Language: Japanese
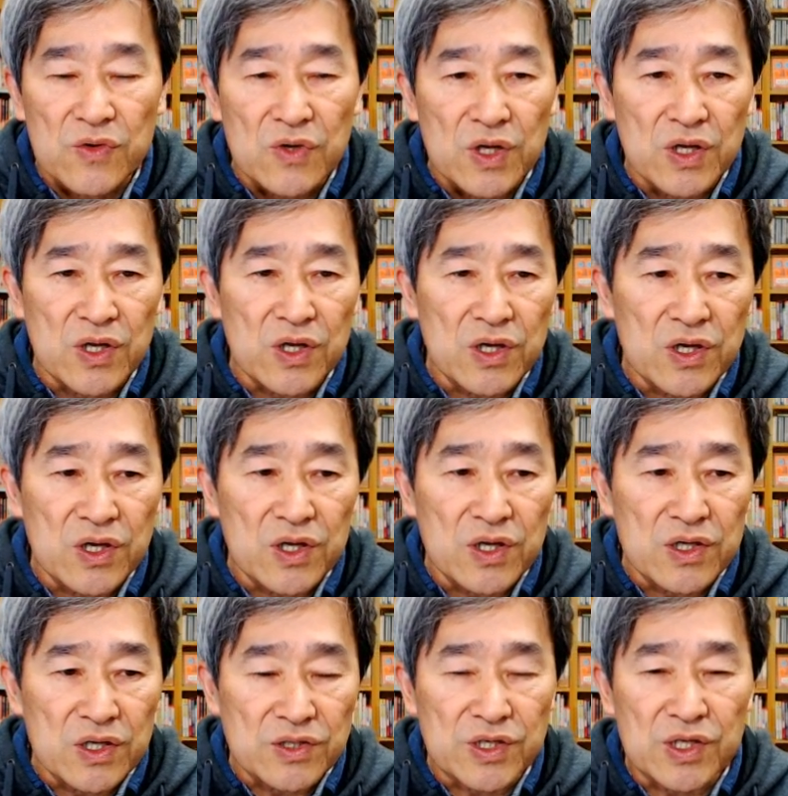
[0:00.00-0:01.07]

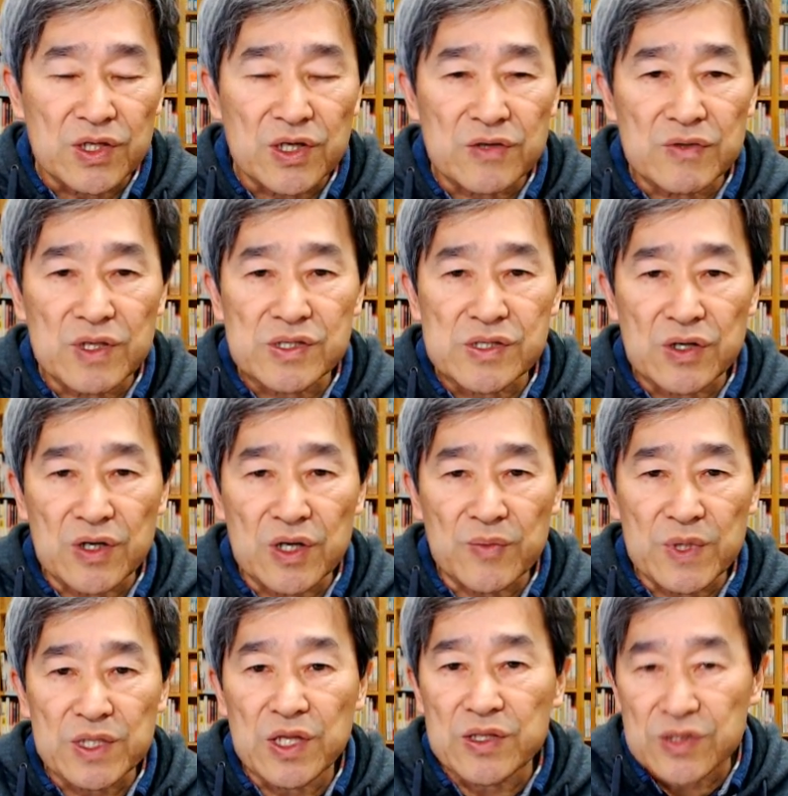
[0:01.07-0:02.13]
えー、やっていけなくなっちゃうから、
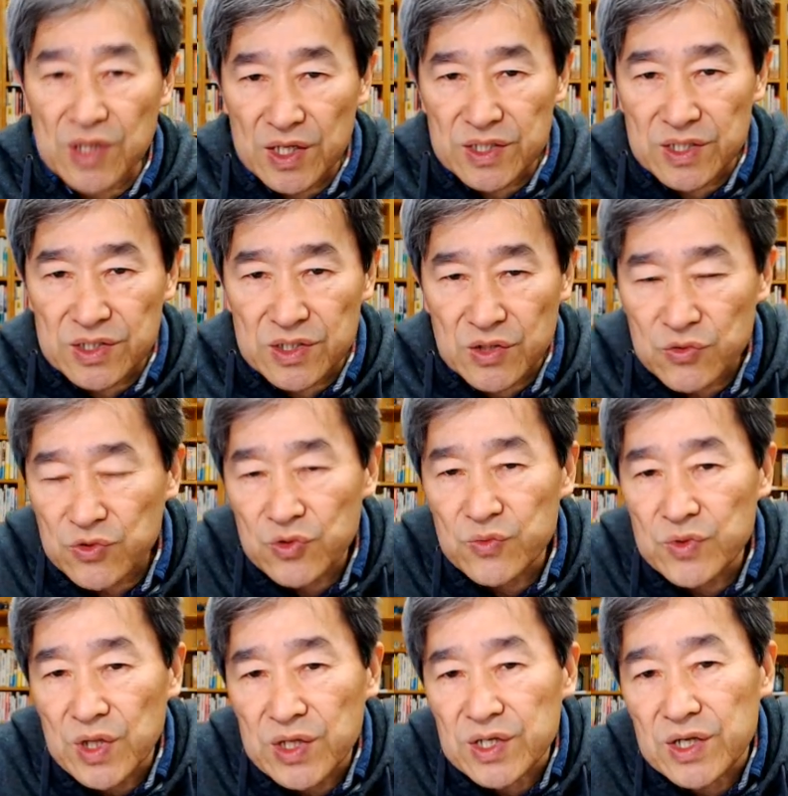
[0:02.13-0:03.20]
まあ、撤退ってことに
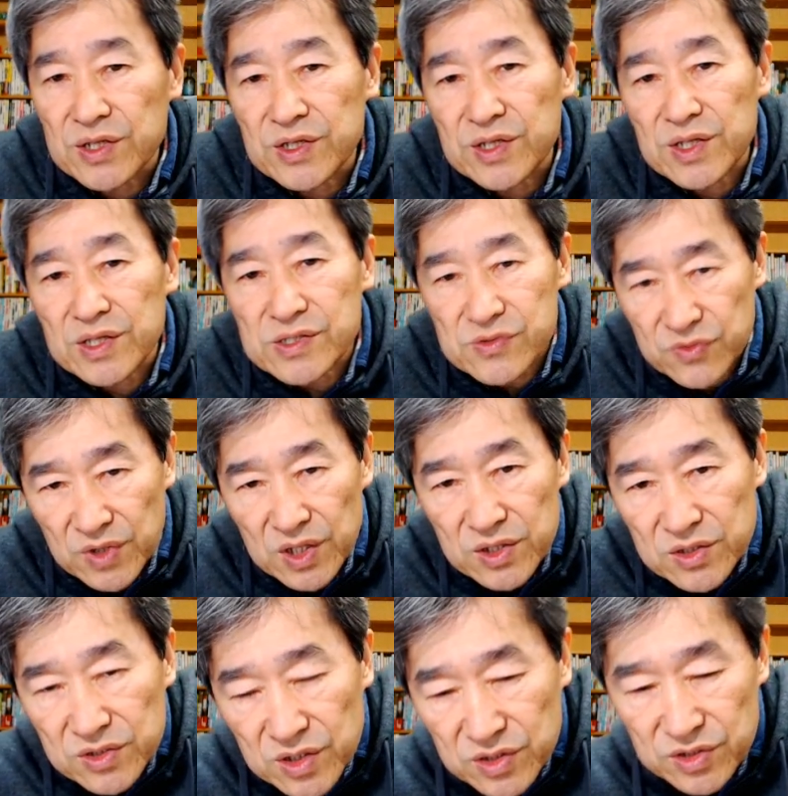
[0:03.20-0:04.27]
もなりかねないですよ
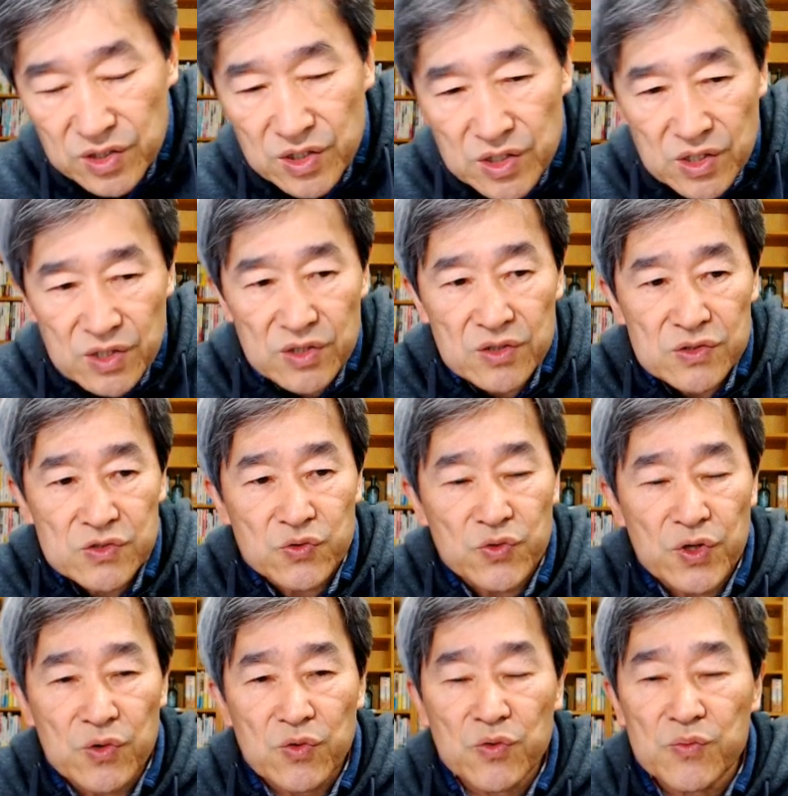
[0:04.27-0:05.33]
ね。だってそ
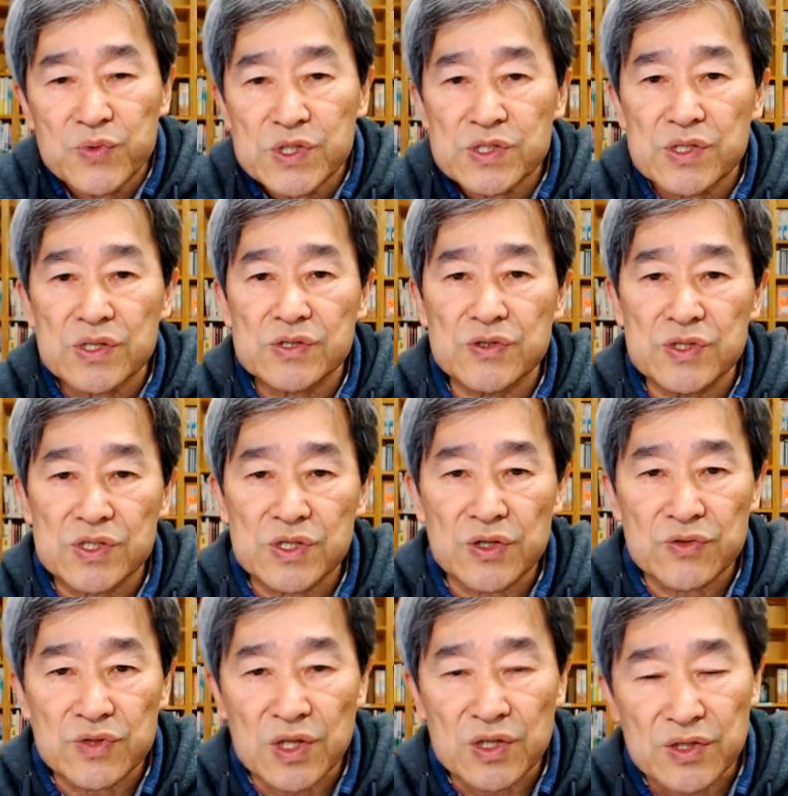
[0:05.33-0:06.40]
れをビジネスにして
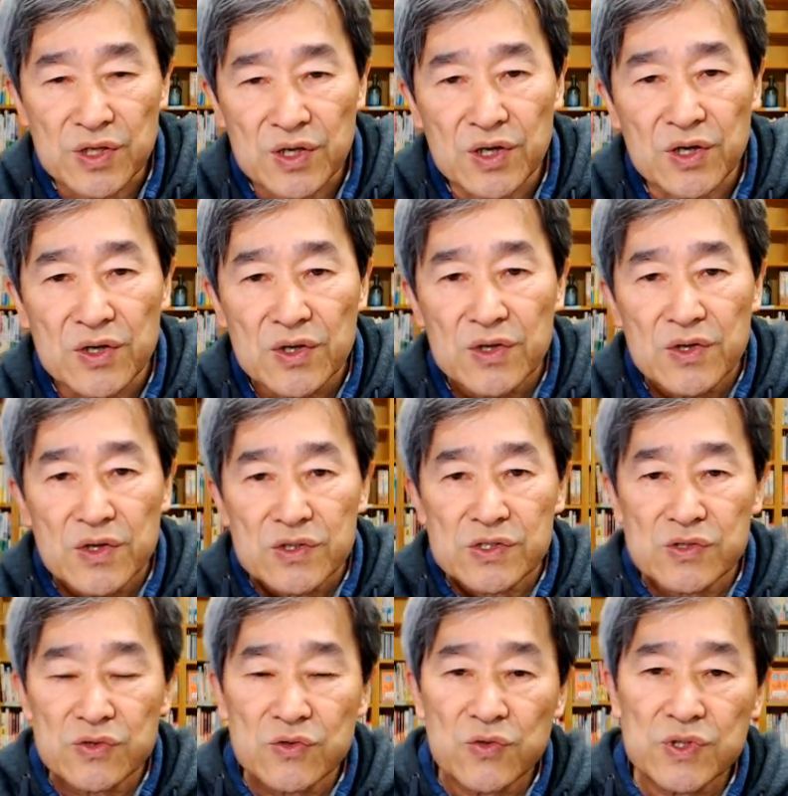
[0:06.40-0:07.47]
るんだったら
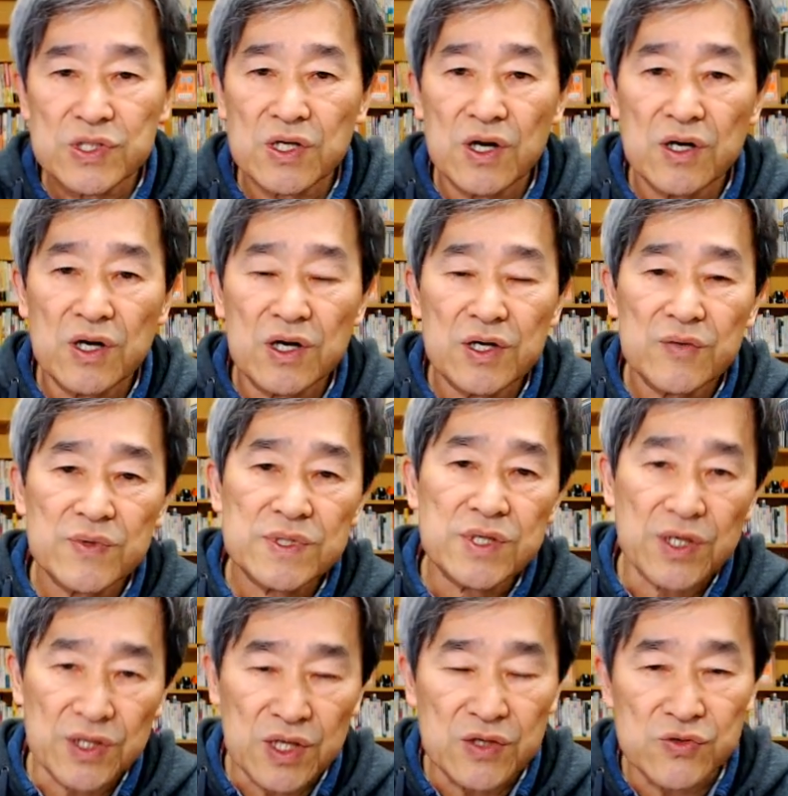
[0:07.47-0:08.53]
すごい時間かかります
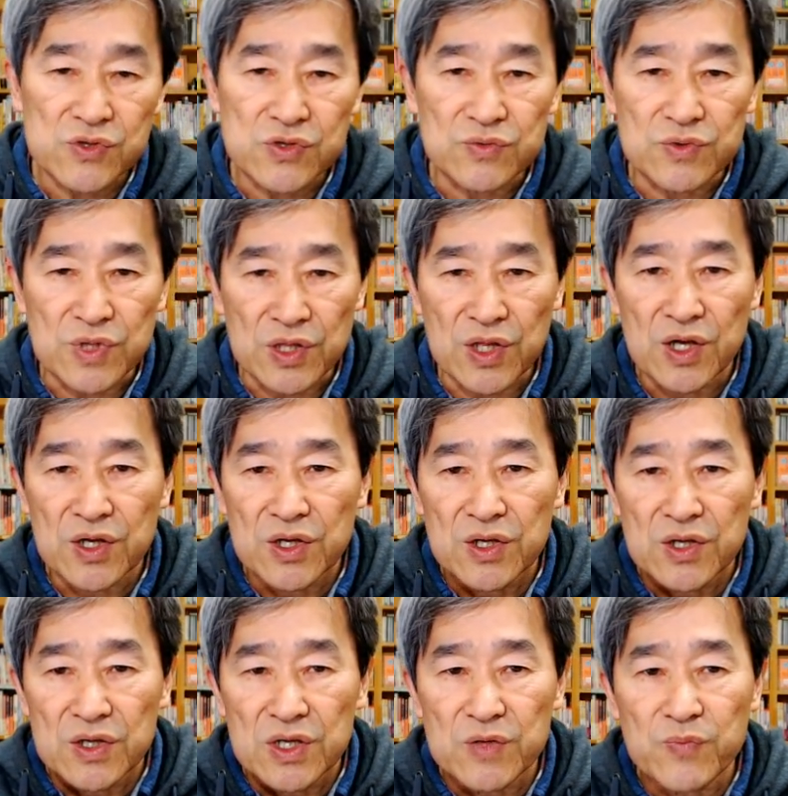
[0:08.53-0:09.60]
からね YouTube ってね。
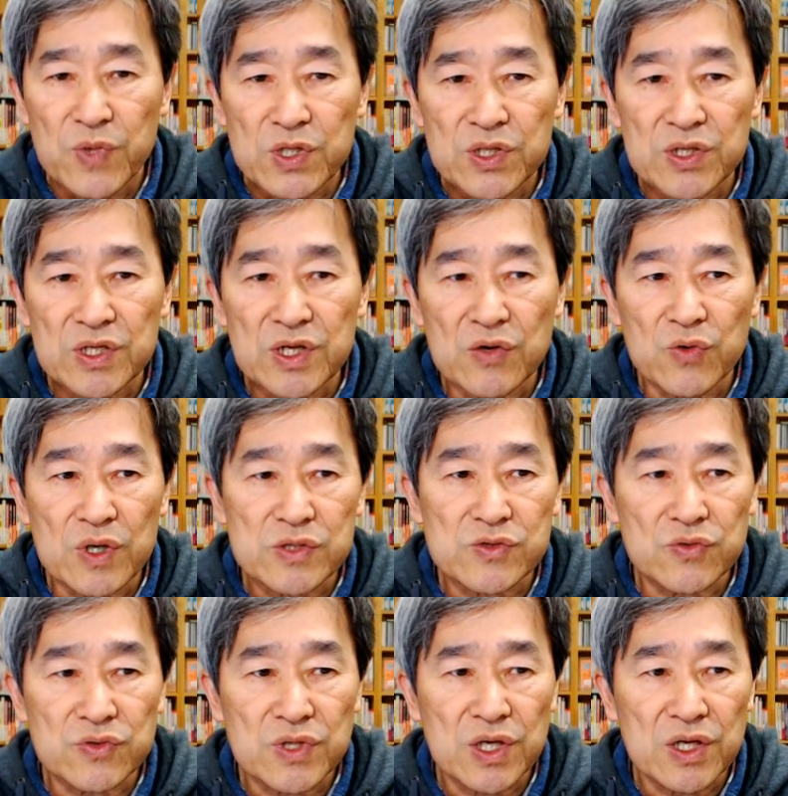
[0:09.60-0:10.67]
一般的にはこう
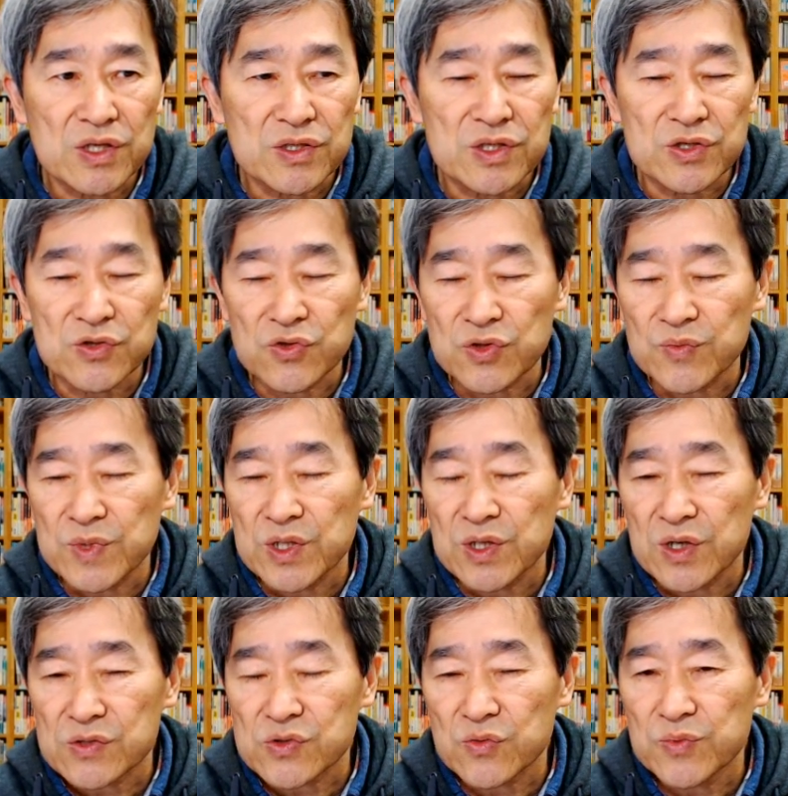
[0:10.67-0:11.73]
遊んでやってるように
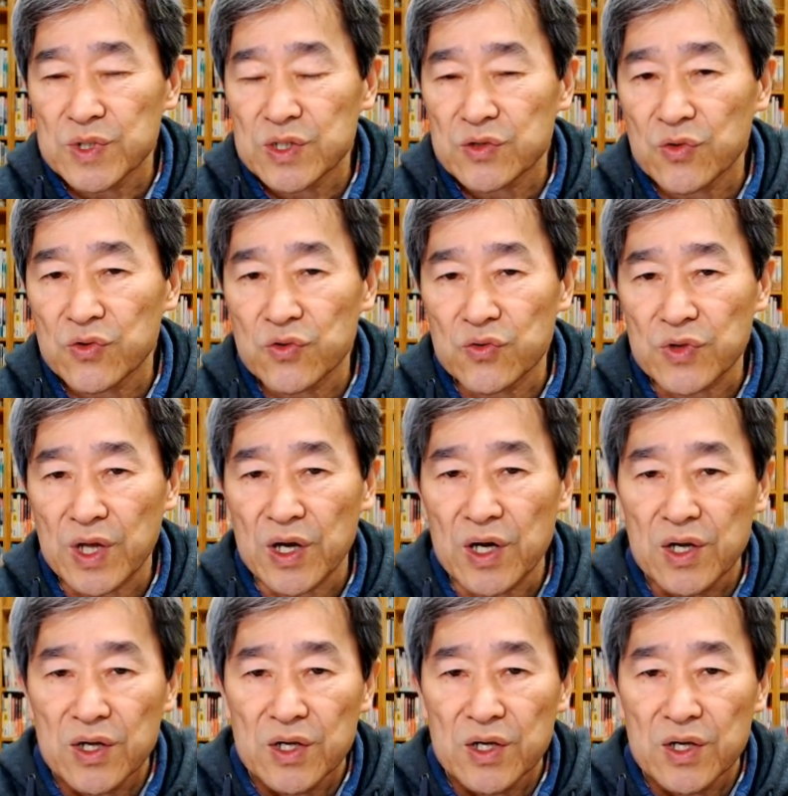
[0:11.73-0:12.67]
遊びのような